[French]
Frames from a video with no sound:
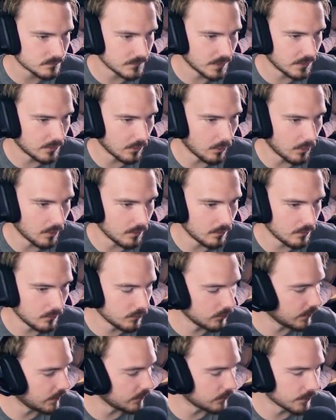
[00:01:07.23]
D'accord.
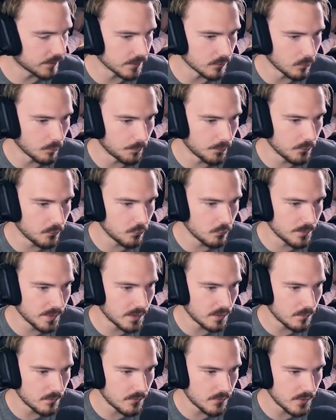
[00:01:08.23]
Oh là, ok, on peut zoomer
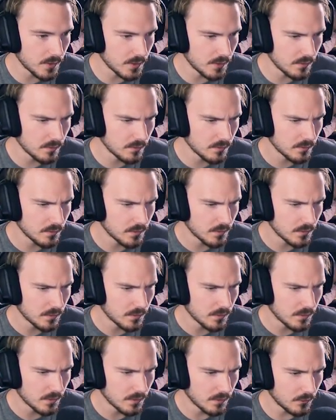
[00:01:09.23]
comme ça.
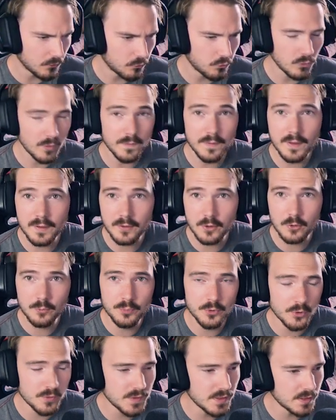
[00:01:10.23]
Alors, soit on a un œil
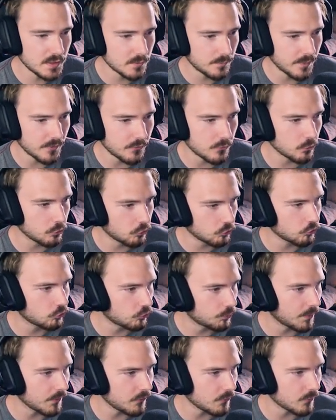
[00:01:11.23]
bionique, parce que
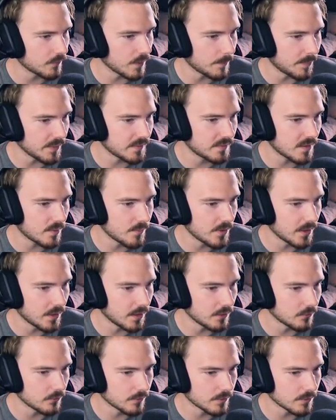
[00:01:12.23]
je pense qu'on n'a pas de
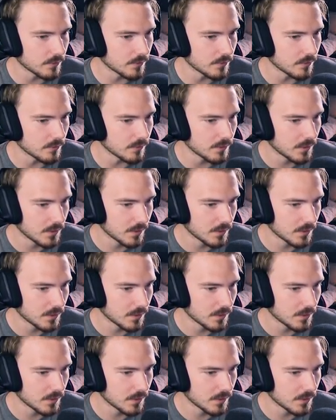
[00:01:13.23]
caméra, donc... Euh,